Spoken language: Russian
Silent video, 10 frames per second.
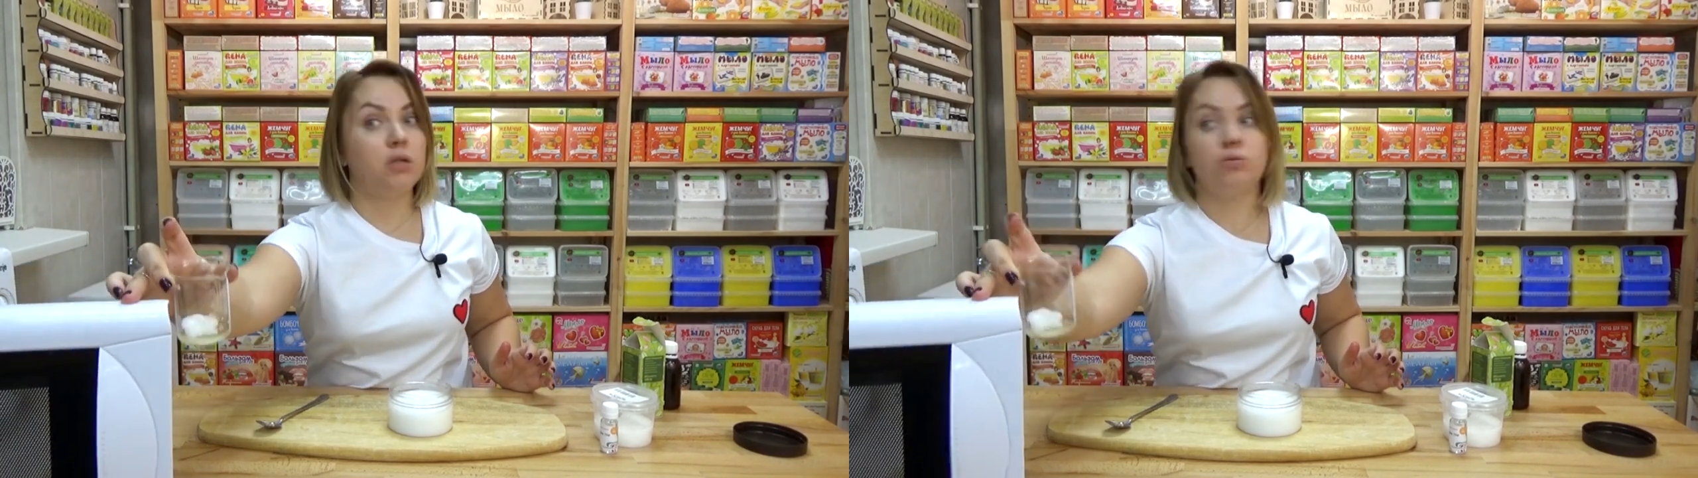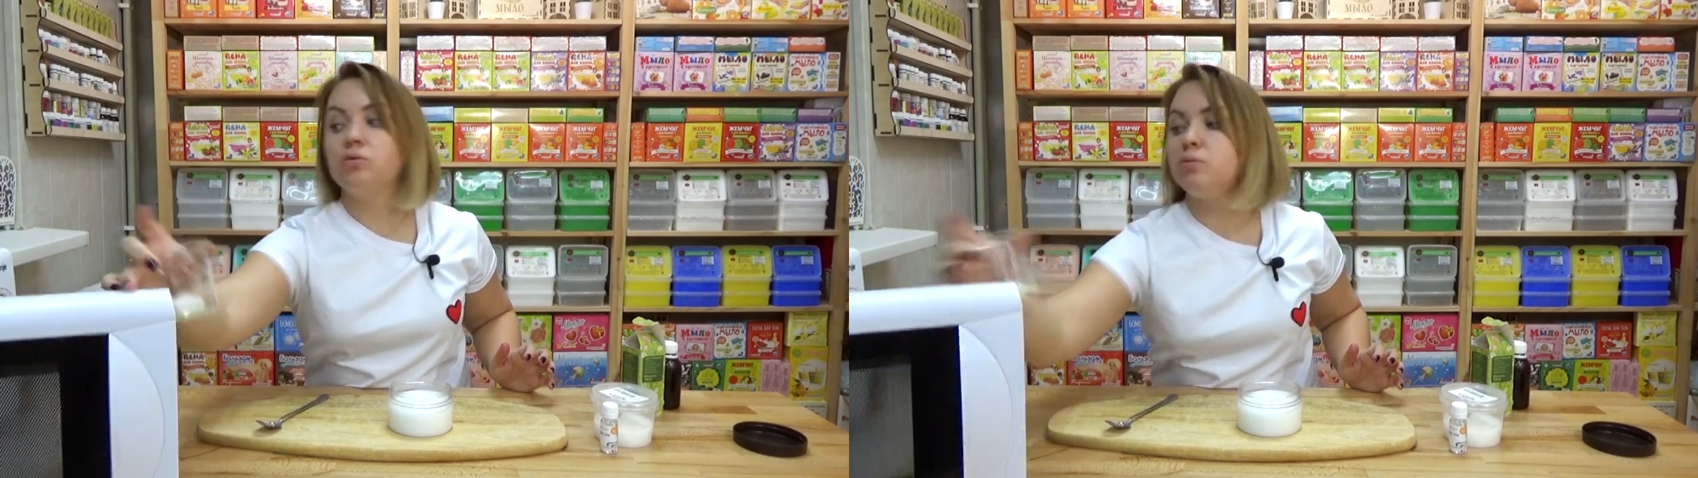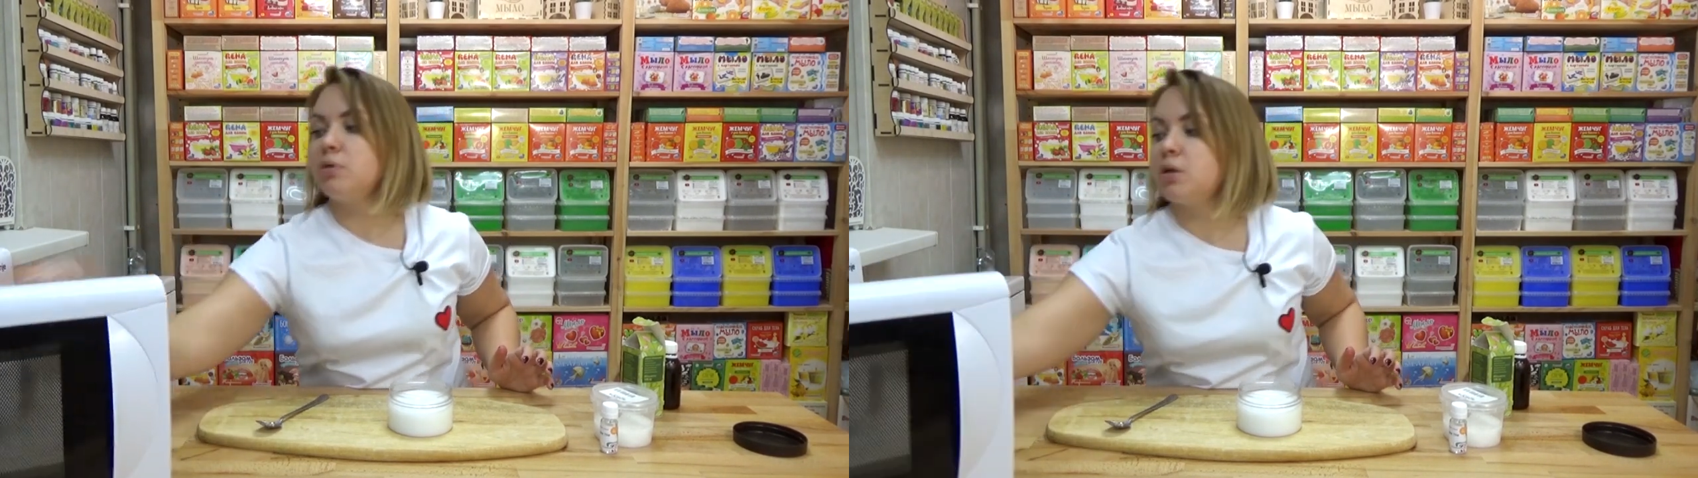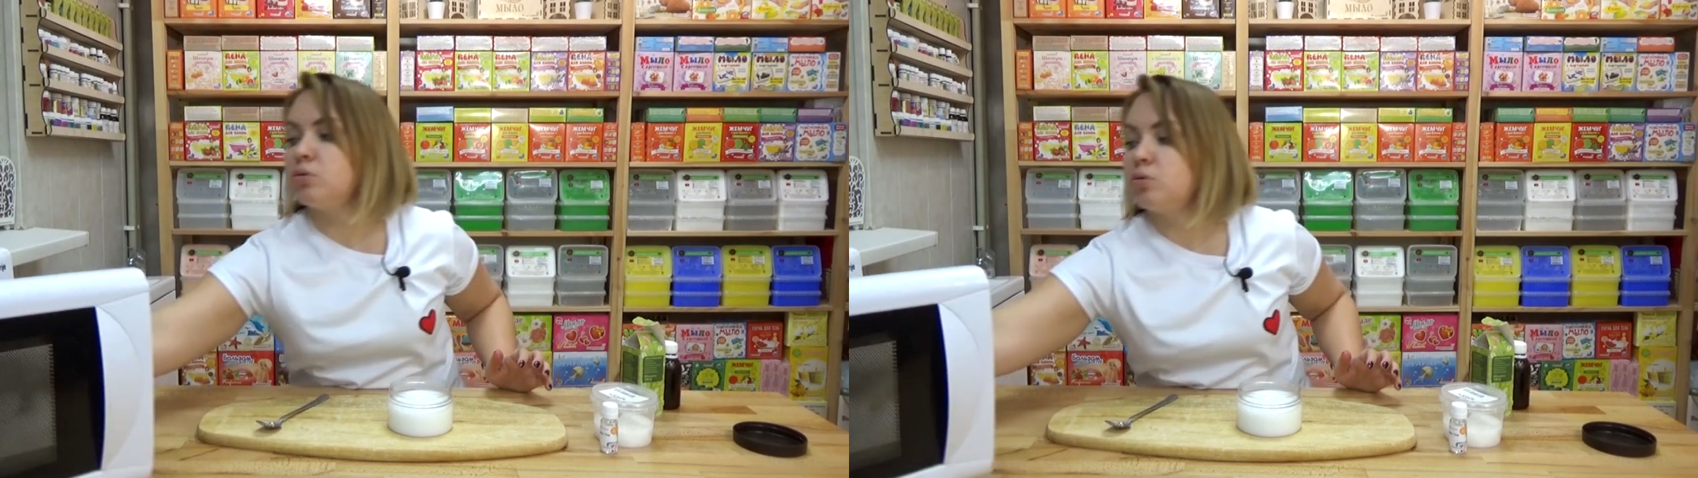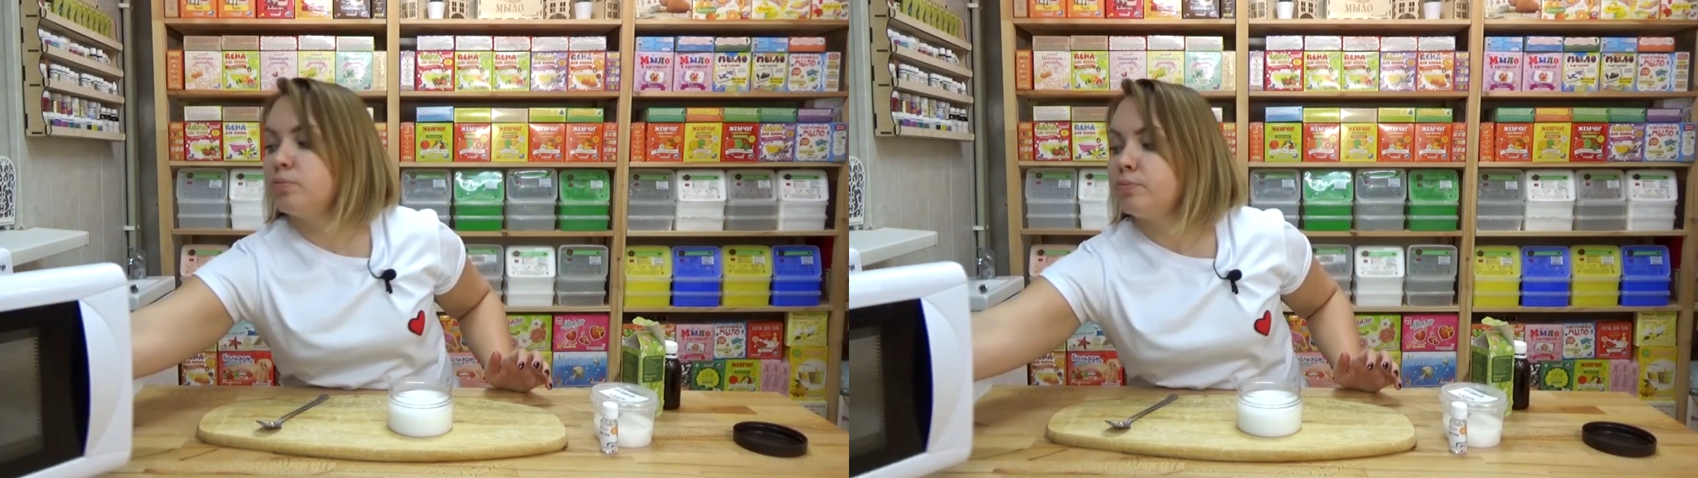и одну
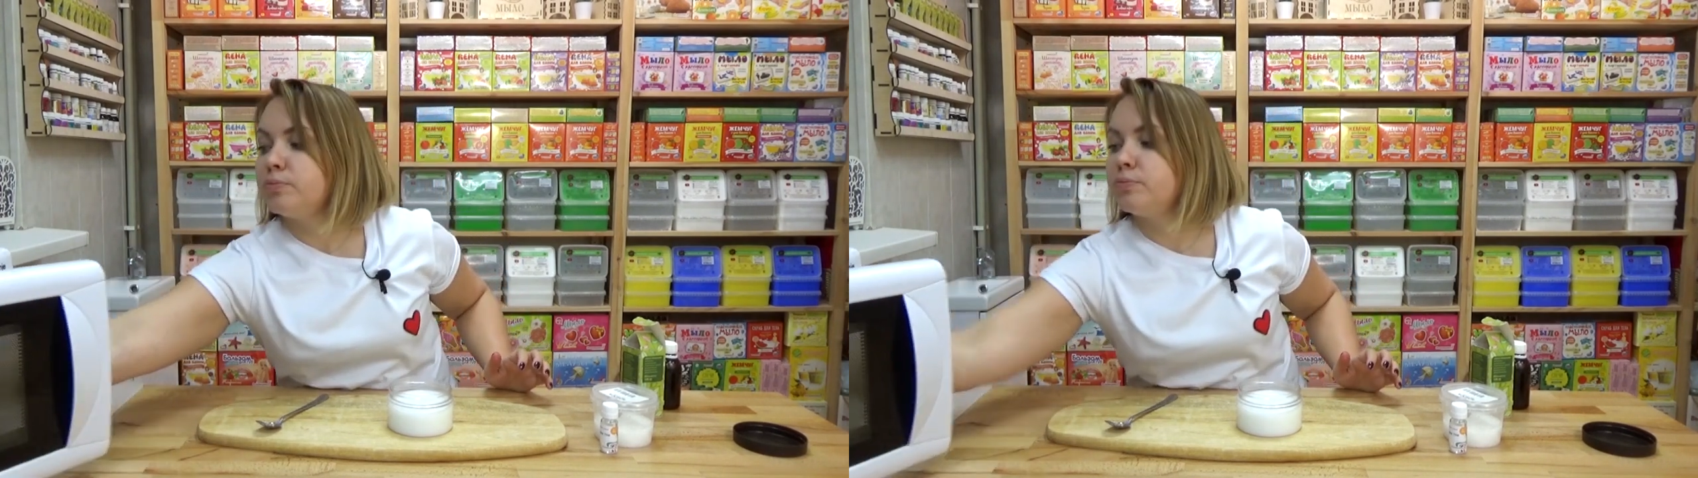температуру.